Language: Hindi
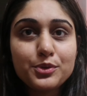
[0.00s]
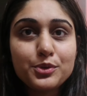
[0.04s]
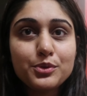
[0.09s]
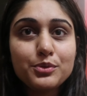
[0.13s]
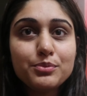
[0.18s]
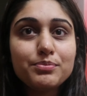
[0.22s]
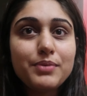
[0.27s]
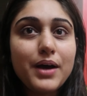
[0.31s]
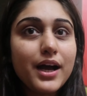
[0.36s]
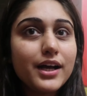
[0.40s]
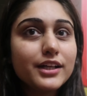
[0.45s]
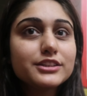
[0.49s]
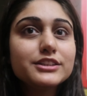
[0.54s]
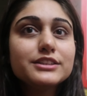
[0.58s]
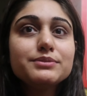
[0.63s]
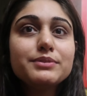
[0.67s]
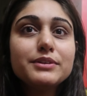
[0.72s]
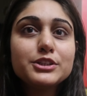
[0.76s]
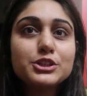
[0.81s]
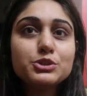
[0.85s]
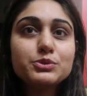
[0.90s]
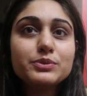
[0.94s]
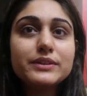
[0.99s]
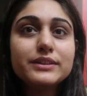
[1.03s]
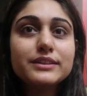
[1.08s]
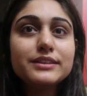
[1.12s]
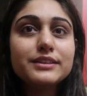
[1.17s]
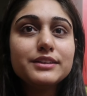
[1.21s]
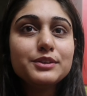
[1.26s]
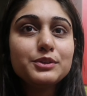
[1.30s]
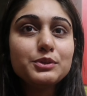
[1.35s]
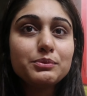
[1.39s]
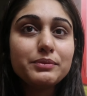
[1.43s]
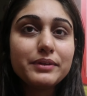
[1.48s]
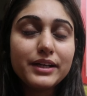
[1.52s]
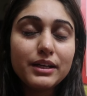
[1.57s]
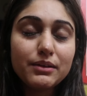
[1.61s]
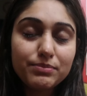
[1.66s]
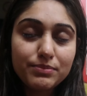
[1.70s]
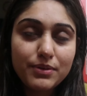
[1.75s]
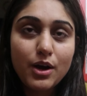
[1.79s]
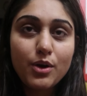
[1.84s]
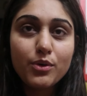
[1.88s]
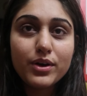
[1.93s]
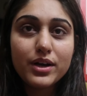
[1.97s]
तो भाजी बची हुई थी तो मैंने
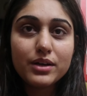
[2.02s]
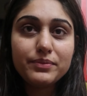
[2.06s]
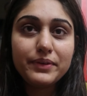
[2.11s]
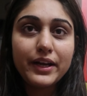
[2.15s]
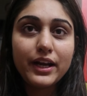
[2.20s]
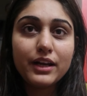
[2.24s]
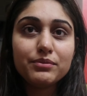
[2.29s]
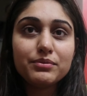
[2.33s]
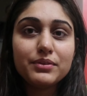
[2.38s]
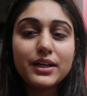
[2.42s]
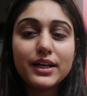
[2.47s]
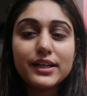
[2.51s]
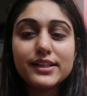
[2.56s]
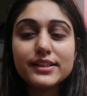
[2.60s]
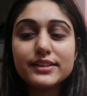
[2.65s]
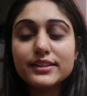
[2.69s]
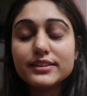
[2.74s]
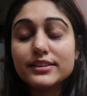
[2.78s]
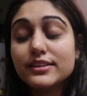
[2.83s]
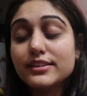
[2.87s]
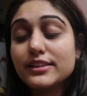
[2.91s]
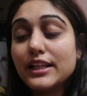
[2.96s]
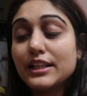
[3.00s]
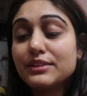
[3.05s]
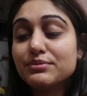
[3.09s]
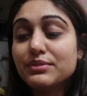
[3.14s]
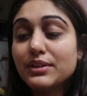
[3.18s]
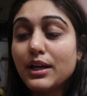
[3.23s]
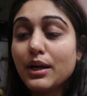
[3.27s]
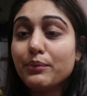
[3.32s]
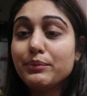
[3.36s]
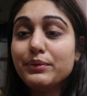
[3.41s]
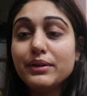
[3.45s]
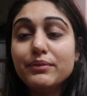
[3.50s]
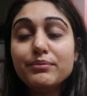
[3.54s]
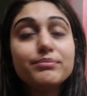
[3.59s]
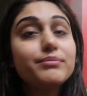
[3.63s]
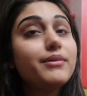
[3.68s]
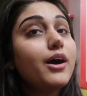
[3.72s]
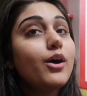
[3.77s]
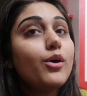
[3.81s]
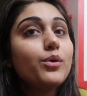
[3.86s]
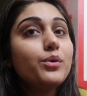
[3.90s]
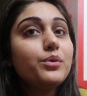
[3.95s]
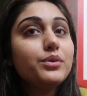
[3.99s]
पाव का पैकेट मंगा लिया था कल रात में अभी हम
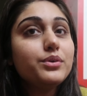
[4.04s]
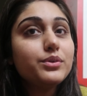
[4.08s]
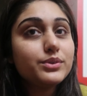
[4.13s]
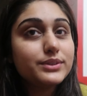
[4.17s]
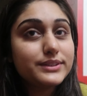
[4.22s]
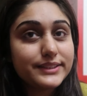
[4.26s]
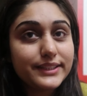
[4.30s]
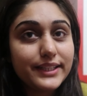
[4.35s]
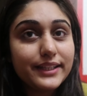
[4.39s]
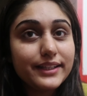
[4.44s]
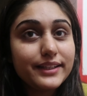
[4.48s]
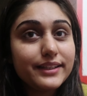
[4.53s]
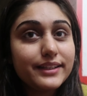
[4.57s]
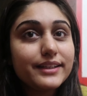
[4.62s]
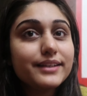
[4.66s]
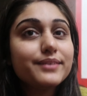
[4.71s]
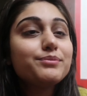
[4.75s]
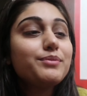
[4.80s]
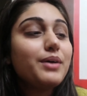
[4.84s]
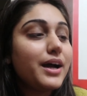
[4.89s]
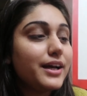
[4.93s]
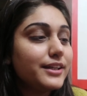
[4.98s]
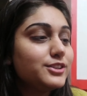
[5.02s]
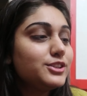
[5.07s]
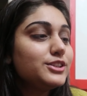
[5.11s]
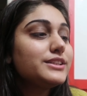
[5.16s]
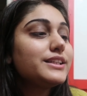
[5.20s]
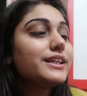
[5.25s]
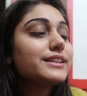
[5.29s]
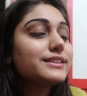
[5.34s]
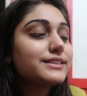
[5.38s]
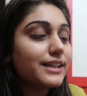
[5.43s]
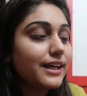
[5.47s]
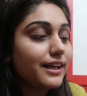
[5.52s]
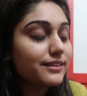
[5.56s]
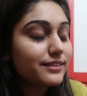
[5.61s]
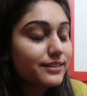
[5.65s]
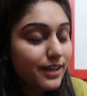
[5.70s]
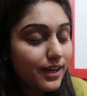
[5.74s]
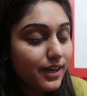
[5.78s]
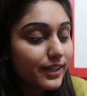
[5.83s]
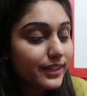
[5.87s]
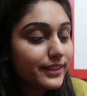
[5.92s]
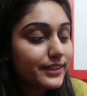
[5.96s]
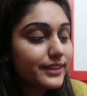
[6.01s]
पाव सेक के भाजी के साथ
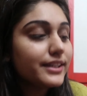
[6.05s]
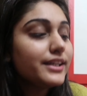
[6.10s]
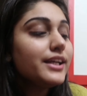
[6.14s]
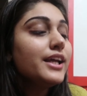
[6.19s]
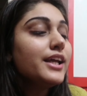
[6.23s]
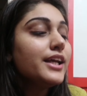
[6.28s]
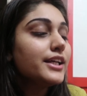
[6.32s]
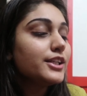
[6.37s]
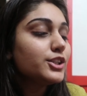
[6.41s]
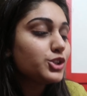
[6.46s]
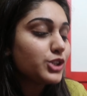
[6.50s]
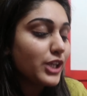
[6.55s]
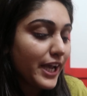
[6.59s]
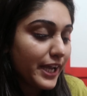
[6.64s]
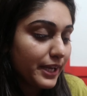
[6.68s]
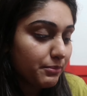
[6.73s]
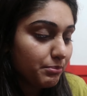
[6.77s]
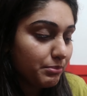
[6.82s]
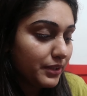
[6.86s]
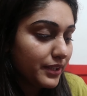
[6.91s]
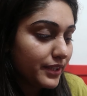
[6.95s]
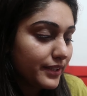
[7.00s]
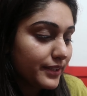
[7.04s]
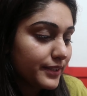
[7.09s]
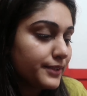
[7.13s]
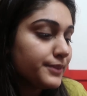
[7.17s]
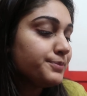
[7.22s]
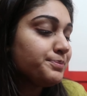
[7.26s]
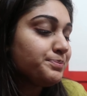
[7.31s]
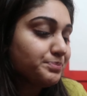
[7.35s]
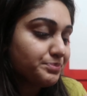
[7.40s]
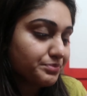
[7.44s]
खा के चाय पी के